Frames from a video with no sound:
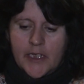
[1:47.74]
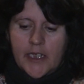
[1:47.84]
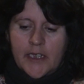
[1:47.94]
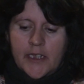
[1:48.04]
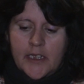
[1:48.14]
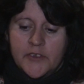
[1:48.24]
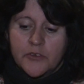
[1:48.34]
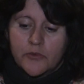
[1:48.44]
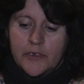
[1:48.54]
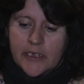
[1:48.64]
Eh,
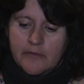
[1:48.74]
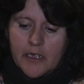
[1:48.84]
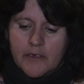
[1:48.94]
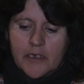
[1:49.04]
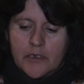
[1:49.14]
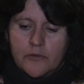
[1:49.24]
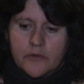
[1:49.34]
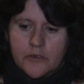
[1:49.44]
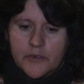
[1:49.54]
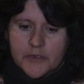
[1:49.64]
ellos cultivan
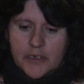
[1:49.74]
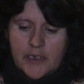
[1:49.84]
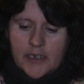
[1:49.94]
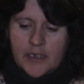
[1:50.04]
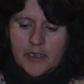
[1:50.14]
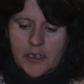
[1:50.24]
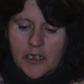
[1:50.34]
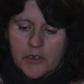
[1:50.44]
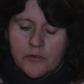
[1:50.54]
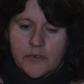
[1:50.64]
algunos eh,
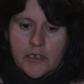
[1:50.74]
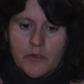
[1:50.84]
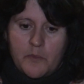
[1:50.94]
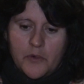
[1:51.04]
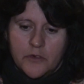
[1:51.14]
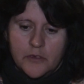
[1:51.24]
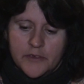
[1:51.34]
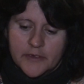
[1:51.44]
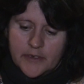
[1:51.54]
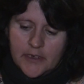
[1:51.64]
cultivos
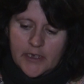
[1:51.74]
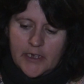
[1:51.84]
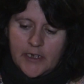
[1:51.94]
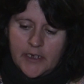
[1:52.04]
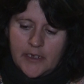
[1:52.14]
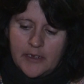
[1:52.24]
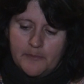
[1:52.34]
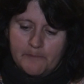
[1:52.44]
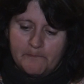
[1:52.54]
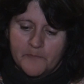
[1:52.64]
pocos y
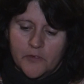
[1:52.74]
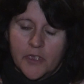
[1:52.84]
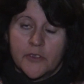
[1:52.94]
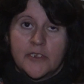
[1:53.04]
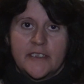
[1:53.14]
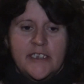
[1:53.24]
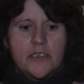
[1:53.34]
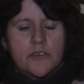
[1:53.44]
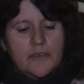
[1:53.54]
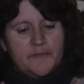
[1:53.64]
mm, cuando
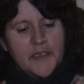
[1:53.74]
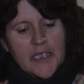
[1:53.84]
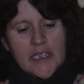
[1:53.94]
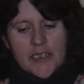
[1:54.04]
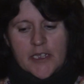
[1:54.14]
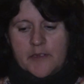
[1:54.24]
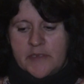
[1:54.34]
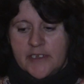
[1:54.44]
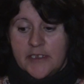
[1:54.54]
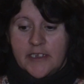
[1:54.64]
nacieron
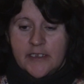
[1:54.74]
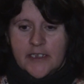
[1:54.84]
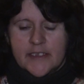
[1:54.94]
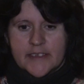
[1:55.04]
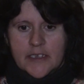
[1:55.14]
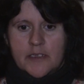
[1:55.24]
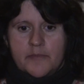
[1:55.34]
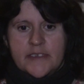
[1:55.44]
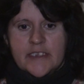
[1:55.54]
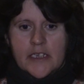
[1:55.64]
mis niñas
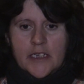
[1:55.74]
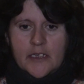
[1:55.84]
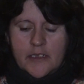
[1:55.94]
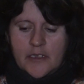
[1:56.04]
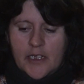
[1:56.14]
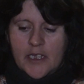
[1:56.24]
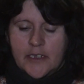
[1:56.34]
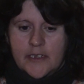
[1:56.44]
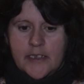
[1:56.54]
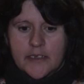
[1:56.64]
empecé a,
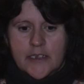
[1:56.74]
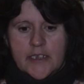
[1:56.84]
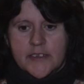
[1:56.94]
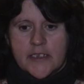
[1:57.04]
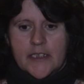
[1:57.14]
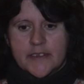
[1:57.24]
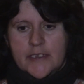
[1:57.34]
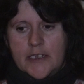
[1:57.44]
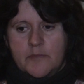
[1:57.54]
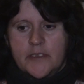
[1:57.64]
querer que ellas
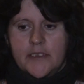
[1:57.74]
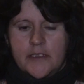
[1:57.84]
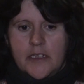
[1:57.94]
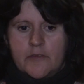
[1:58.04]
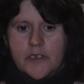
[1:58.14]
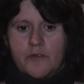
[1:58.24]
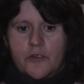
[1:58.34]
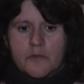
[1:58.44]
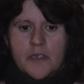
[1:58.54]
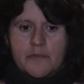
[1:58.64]
se alimenten de una
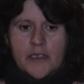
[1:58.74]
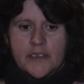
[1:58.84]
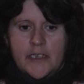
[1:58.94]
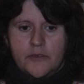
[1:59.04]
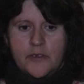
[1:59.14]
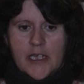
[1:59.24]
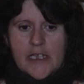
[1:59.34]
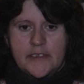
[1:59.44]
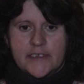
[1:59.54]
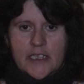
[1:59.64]
forma más
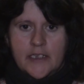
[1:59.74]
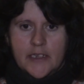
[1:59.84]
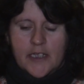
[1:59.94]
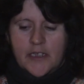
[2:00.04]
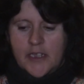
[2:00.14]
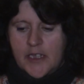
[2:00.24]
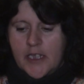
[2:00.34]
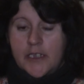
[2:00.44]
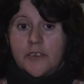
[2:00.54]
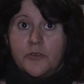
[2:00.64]
natural, sana
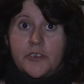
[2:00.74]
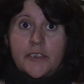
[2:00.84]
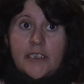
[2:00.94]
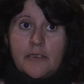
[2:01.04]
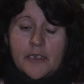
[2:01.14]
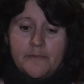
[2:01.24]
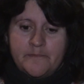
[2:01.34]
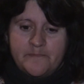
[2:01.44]
y nutritiva.